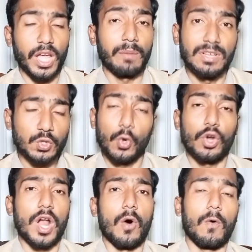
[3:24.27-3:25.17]
लेकिन मैं
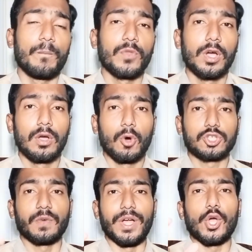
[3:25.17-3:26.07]
सुन रहा हूं
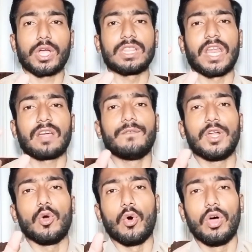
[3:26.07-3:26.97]
उस वीडियो के अंदर एक
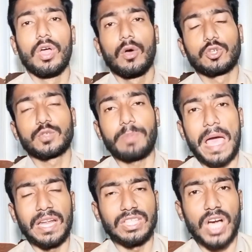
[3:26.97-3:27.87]
वीडियो उस
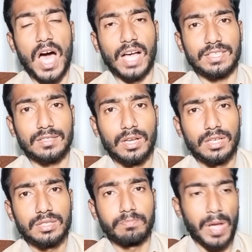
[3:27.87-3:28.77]
बहरी जहाज
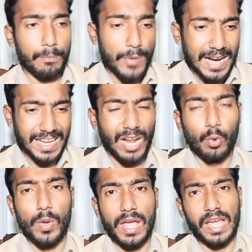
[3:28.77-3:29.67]
में बैठे
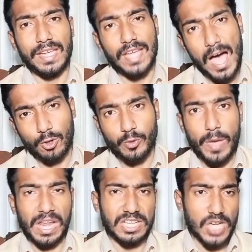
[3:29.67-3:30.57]
हुए हैं या उस
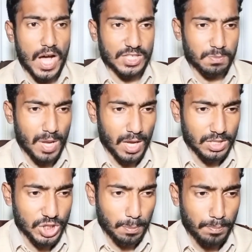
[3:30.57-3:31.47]
बहरी जहाज
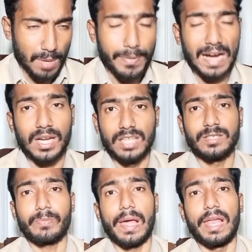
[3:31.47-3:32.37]
में शिप में
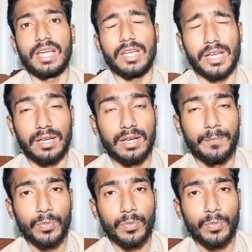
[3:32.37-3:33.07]
बैठने से पहले की है